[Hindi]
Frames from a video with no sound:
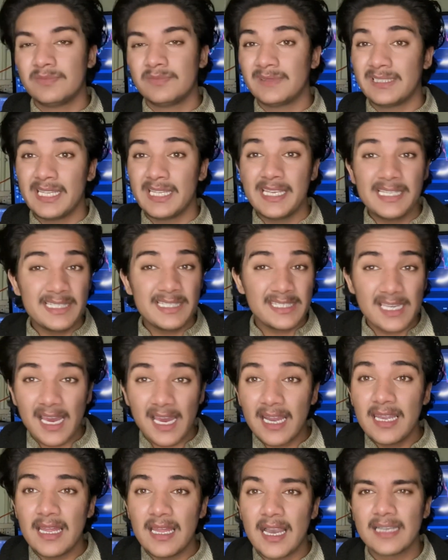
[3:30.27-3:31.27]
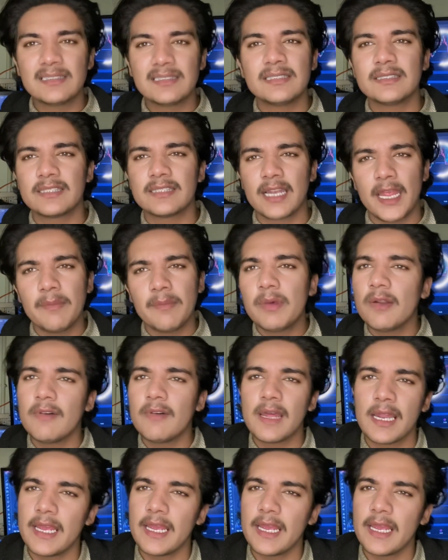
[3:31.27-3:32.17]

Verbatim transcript: तीन चार लाख सब्सक्राइबर वाला